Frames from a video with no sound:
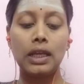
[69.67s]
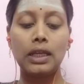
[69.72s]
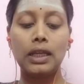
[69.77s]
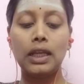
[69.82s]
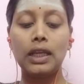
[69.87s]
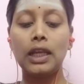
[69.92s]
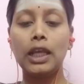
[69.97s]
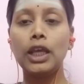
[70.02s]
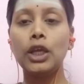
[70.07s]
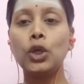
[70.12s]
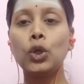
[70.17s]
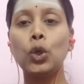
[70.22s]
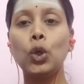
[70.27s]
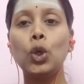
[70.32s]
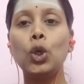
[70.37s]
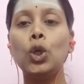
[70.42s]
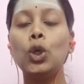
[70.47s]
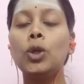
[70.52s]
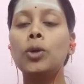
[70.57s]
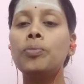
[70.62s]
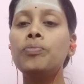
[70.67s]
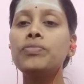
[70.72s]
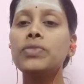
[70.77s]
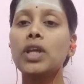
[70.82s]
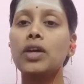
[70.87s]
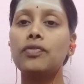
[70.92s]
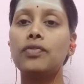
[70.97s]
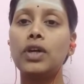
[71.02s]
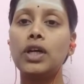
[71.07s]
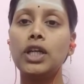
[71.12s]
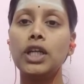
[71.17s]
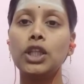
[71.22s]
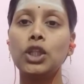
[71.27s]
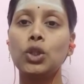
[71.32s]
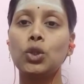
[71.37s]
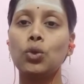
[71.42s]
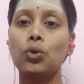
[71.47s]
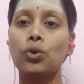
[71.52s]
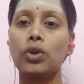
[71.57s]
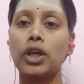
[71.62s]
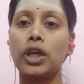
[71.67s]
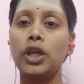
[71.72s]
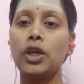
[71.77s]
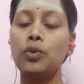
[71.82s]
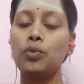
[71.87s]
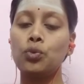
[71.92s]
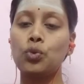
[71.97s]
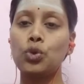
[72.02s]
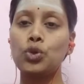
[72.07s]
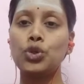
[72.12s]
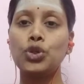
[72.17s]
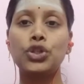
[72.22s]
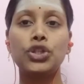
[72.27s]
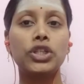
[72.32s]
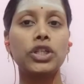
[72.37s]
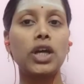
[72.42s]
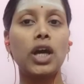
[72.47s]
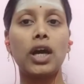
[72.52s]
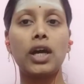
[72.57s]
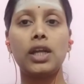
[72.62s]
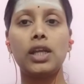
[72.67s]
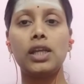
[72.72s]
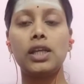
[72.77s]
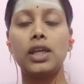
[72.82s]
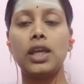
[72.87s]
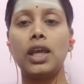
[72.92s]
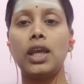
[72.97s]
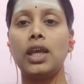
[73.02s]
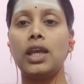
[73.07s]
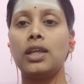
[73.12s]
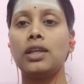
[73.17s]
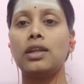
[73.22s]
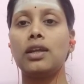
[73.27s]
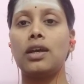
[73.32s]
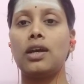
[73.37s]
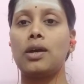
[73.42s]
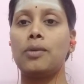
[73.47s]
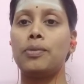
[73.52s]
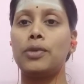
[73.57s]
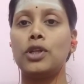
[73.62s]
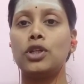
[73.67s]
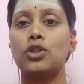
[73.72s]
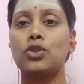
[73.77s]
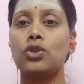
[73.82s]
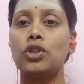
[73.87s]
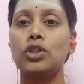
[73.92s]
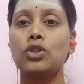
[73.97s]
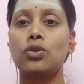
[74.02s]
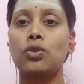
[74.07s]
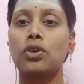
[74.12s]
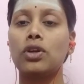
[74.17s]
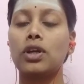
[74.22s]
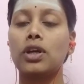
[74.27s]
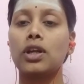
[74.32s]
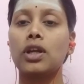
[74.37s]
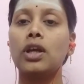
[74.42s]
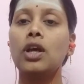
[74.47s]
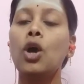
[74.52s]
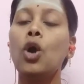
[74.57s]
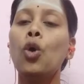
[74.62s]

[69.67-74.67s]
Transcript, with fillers: நிலை கொள்ளும் வழித்துறை ஒன்று அறியேன் அப்படின்னு சொல்லி சொல்கிறாரு